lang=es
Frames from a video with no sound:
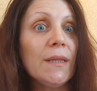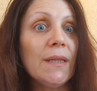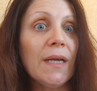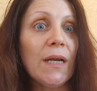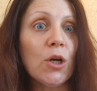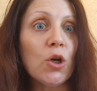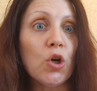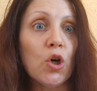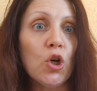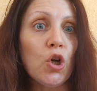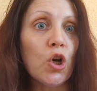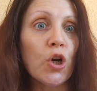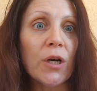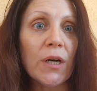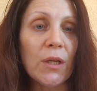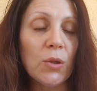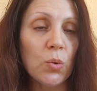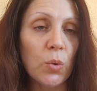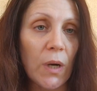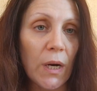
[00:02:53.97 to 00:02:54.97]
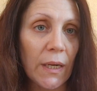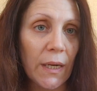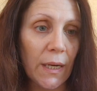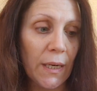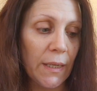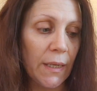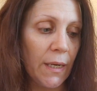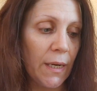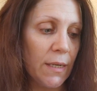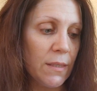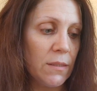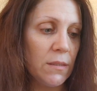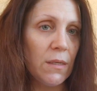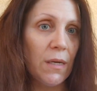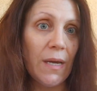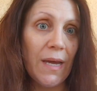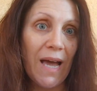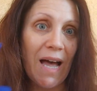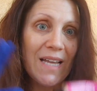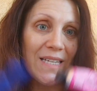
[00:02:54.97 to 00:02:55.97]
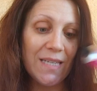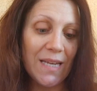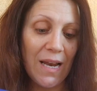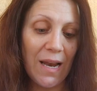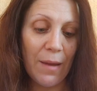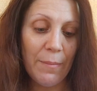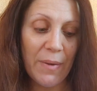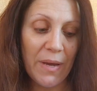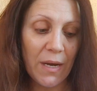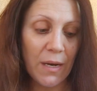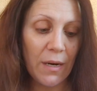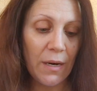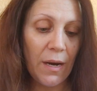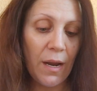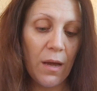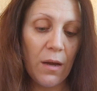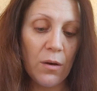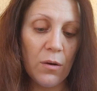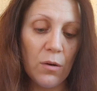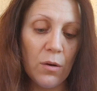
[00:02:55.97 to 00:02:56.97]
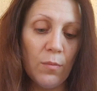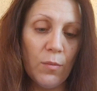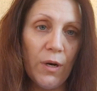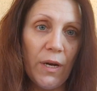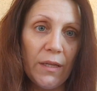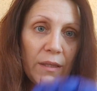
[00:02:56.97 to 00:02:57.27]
del color natural que elijas. Haces la mezcla, como